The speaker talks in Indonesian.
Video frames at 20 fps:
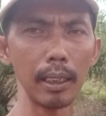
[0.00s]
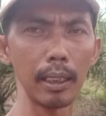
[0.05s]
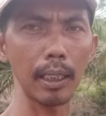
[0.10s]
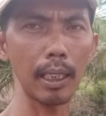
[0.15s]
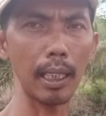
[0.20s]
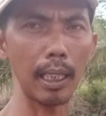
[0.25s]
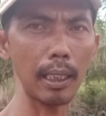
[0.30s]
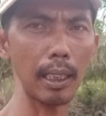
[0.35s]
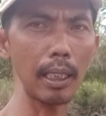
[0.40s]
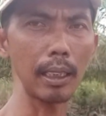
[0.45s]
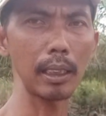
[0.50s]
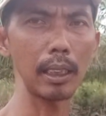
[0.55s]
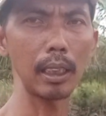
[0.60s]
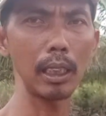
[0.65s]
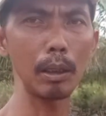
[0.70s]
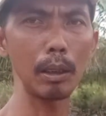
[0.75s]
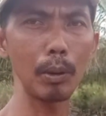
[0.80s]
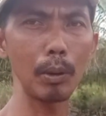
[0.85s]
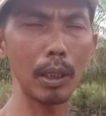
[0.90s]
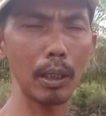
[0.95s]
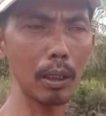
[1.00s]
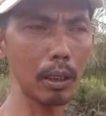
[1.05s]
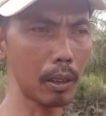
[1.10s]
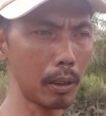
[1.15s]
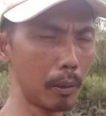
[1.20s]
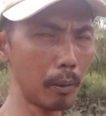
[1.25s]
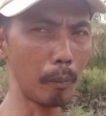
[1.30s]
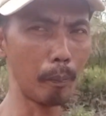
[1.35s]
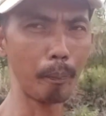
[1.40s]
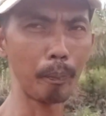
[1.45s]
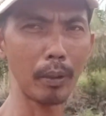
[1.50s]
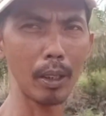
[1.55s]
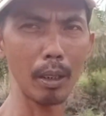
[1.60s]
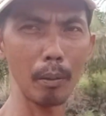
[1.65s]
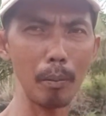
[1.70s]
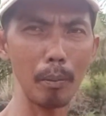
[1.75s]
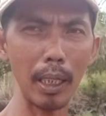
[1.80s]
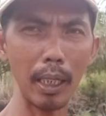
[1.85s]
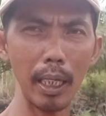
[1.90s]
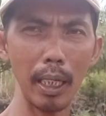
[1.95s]
karena di sini
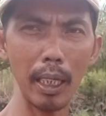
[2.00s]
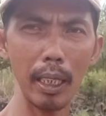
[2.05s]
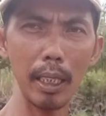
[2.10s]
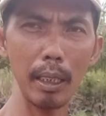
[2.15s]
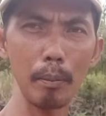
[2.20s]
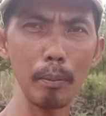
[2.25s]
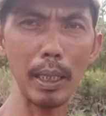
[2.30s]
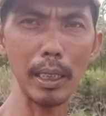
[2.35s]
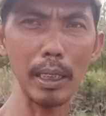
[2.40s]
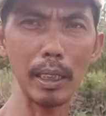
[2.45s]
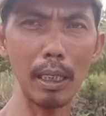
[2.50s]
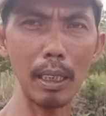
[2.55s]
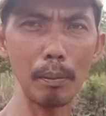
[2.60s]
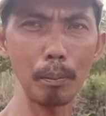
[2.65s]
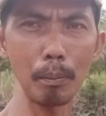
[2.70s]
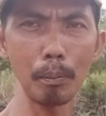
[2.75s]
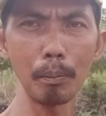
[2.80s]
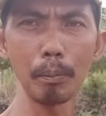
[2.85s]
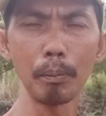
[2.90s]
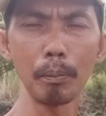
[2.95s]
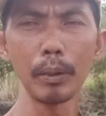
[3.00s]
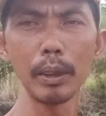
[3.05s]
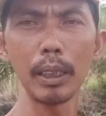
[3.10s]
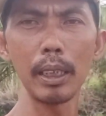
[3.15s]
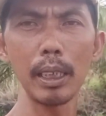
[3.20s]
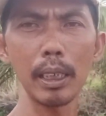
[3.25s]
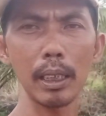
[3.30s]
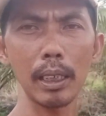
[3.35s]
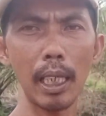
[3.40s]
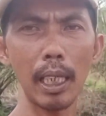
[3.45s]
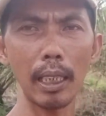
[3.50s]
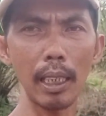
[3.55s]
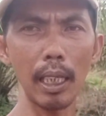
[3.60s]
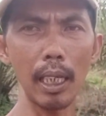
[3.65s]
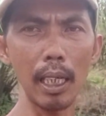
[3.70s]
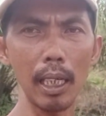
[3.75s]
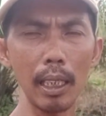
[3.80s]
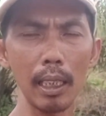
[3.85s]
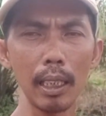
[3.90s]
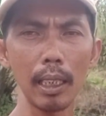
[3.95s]
berbagai macam jenis
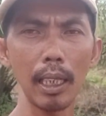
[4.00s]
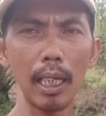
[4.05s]
tanah